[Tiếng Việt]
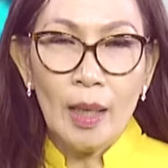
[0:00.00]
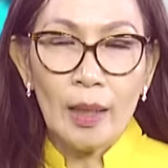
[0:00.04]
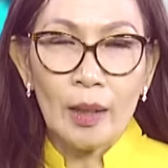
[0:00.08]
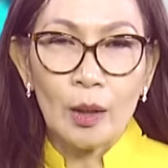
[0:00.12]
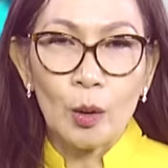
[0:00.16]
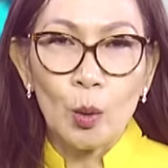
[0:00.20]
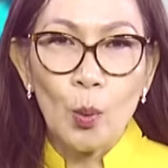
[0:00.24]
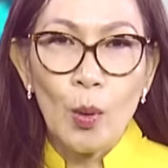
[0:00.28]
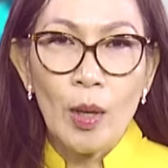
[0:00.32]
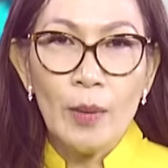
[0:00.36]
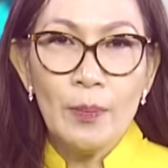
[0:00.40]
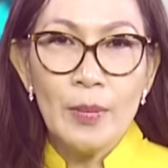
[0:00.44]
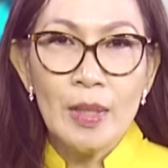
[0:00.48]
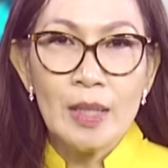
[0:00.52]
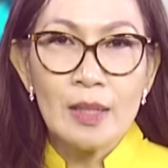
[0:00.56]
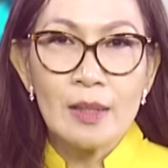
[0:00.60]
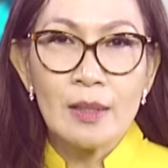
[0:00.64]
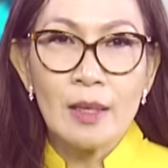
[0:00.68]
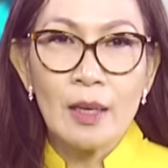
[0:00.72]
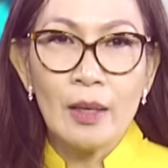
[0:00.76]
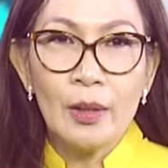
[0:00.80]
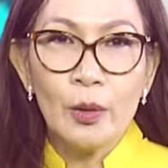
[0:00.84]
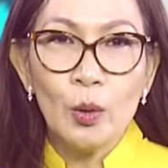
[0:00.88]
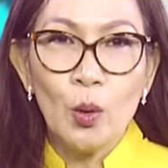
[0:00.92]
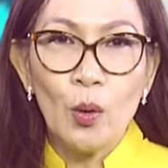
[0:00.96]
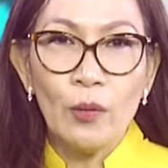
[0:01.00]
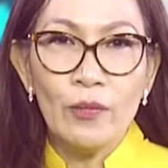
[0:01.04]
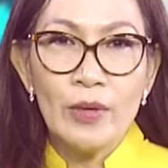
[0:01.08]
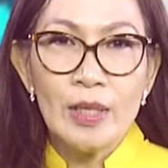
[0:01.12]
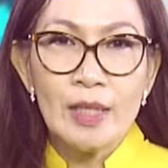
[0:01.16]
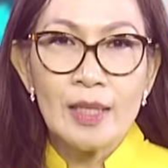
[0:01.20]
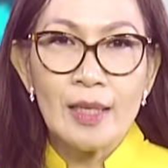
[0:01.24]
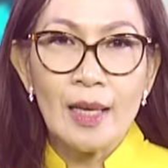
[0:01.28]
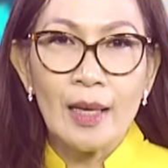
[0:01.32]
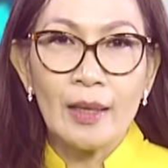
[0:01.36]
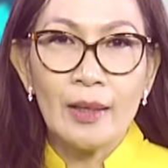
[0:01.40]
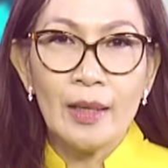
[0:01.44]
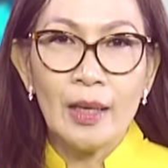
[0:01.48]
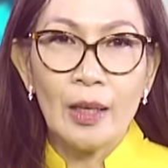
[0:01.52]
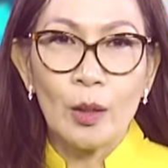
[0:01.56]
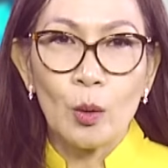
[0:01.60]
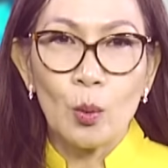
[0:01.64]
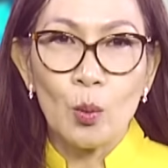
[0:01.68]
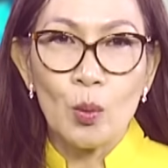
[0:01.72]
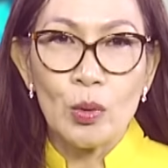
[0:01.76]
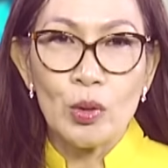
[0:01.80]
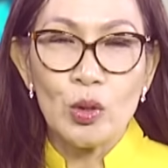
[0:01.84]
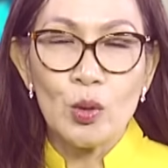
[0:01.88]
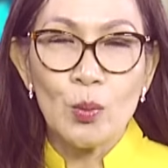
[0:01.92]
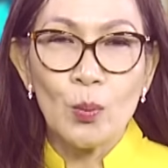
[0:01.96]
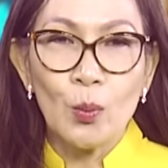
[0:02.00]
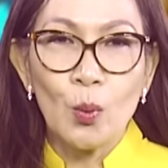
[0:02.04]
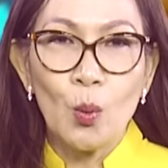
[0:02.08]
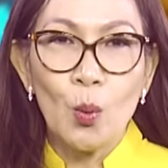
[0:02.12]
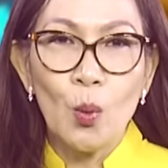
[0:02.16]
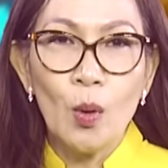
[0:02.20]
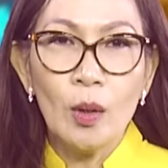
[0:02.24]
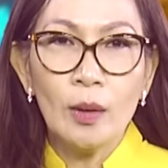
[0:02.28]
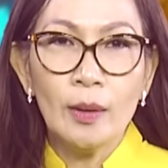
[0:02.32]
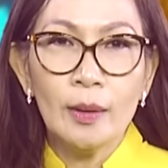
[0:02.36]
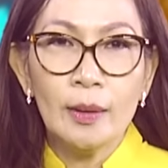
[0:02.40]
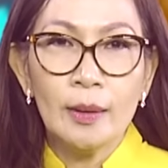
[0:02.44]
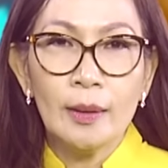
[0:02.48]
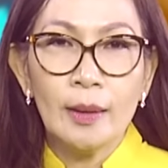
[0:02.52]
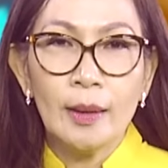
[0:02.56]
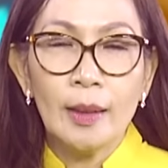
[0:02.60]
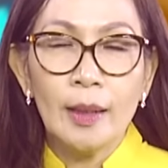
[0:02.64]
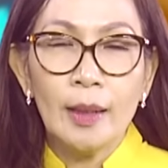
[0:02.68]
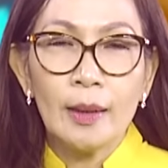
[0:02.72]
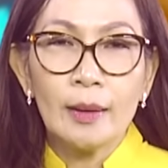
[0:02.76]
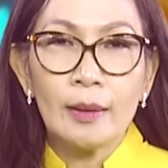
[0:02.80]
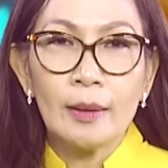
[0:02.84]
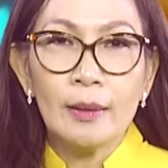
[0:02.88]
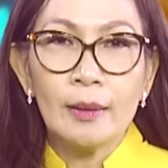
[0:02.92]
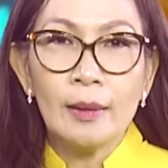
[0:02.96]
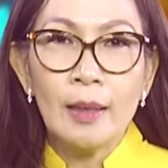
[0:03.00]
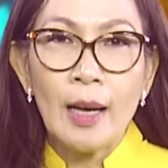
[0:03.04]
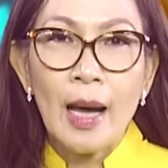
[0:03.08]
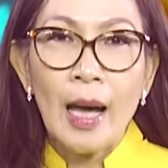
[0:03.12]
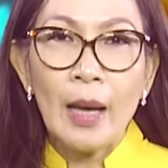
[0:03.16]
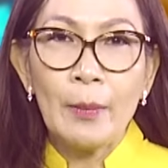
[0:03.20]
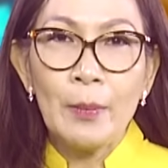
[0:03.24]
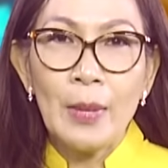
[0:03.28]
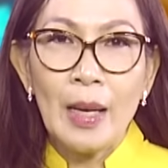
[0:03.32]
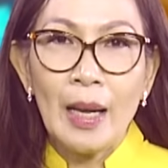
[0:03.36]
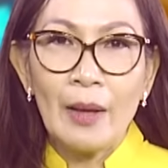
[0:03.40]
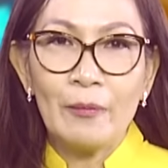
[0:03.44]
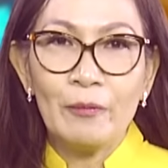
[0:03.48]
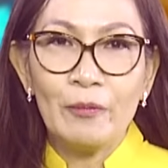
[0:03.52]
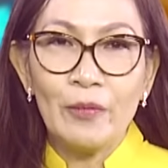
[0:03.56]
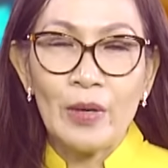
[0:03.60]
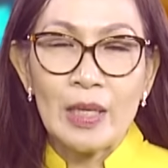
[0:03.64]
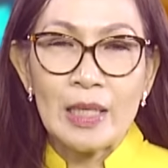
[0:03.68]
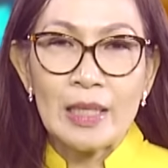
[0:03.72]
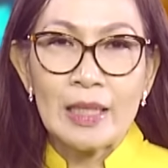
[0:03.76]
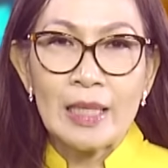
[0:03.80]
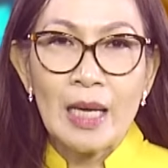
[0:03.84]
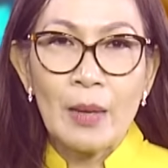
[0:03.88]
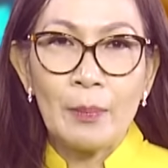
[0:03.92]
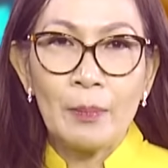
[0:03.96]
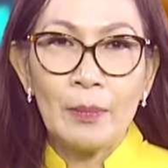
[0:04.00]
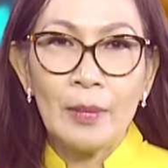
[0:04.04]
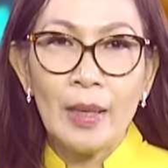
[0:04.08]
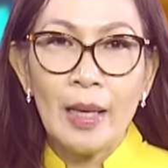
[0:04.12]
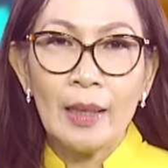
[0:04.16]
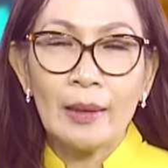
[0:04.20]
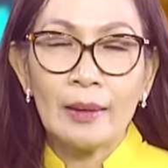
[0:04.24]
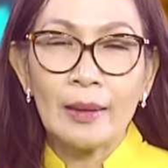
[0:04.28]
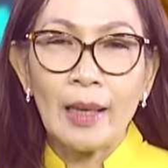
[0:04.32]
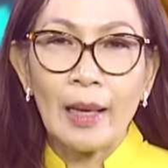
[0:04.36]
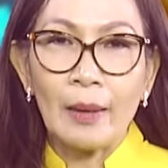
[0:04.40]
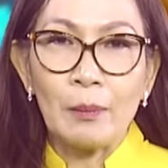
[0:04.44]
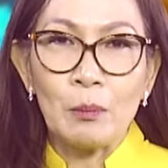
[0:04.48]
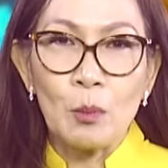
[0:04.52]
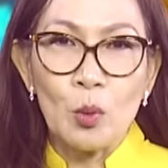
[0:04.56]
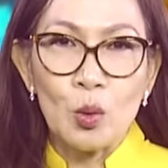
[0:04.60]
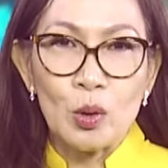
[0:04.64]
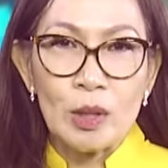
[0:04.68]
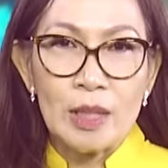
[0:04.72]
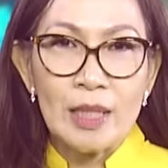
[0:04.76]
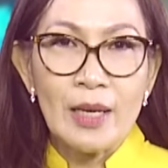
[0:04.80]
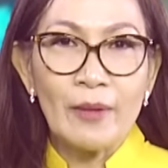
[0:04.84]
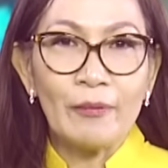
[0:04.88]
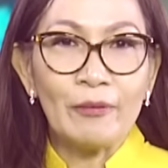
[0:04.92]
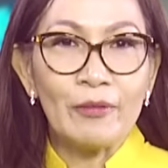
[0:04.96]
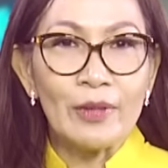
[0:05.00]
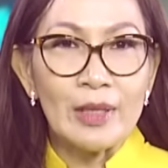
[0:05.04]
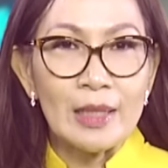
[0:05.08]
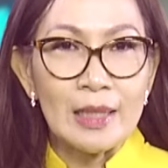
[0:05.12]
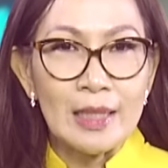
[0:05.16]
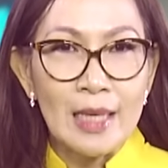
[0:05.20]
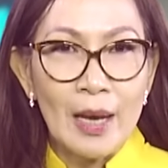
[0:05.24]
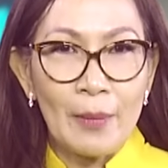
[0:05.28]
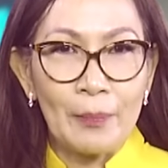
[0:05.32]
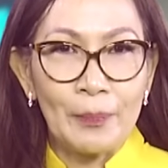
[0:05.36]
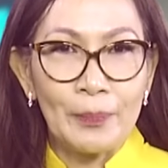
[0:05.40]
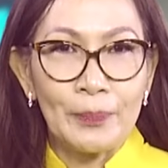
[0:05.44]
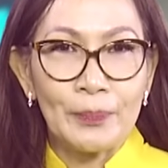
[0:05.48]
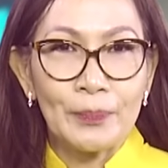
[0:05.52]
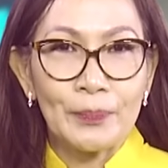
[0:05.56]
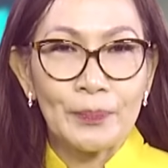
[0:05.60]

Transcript: lần thuế biên giới đối với xe điện của Trung Quốc, từ 25% lên thành 100%.